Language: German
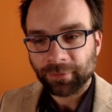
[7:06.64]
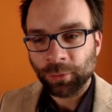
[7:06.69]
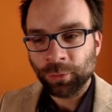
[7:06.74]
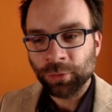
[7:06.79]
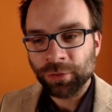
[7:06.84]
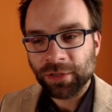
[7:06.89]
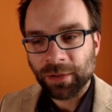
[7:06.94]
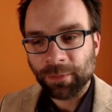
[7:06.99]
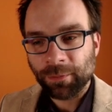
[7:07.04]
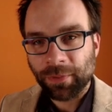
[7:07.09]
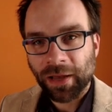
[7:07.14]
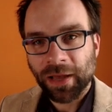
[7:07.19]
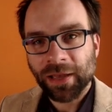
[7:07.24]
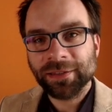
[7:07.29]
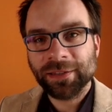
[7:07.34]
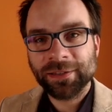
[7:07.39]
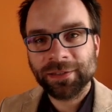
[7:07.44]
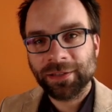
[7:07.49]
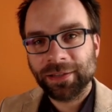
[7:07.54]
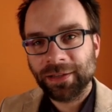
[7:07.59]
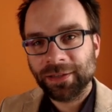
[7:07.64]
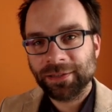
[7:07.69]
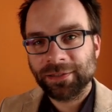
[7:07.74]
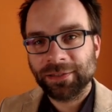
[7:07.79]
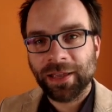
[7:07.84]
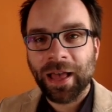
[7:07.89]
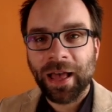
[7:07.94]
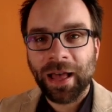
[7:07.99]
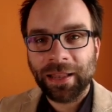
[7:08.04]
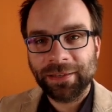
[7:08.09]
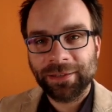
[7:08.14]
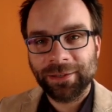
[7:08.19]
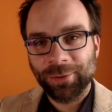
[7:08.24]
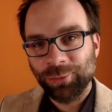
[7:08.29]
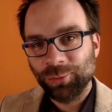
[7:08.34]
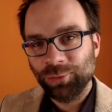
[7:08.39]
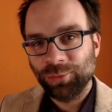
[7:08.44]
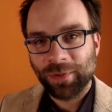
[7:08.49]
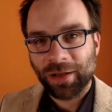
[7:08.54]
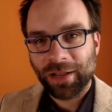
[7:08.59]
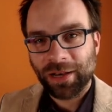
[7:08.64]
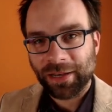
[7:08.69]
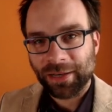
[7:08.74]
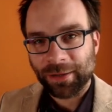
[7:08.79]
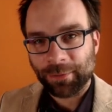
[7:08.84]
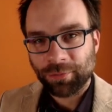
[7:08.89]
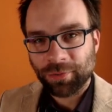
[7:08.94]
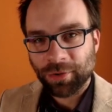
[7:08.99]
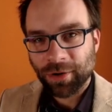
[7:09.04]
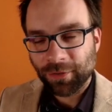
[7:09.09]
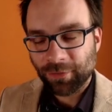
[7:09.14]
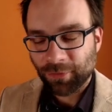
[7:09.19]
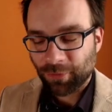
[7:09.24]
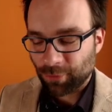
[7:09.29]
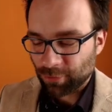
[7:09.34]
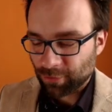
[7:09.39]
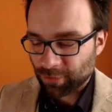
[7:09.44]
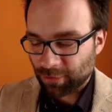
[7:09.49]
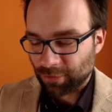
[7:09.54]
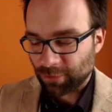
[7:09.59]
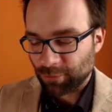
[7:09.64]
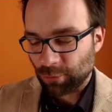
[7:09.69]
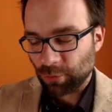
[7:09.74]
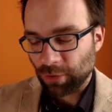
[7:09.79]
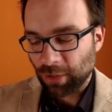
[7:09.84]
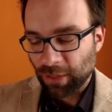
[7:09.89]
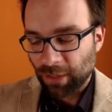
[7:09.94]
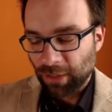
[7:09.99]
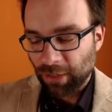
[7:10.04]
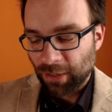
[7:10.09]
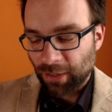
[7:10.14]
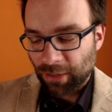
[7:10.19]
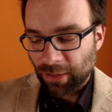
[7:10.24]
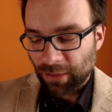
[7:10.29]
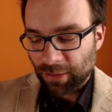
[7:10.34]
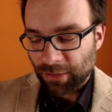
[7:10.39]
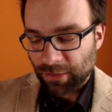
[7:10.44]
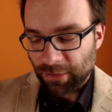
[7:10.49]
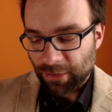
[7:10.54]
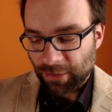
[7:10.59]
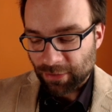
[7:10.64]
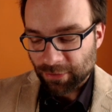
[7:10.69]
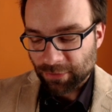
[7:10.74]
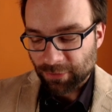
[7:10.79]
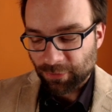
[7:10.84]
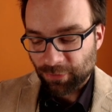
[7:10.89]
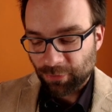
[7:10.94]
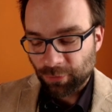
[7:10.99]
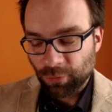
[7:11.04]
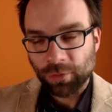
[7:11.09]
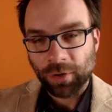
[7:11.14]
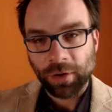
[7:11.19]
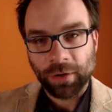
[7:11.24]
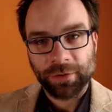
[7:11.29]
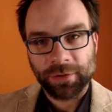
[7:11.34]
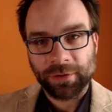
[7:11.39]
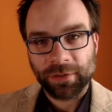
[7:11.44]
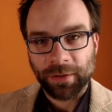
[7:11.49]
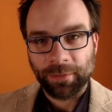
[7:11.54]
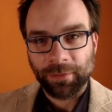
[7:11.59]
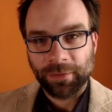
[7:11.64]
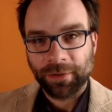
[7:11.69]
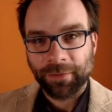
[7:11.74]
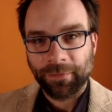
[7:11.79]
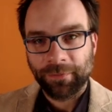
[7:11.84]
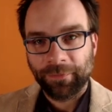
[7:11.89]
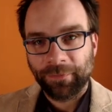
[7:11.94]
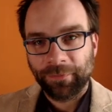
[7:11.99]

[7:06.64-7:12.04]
Und die Basisklasse hat nun mal eine Print-Funktion, die das Foo ausgibt.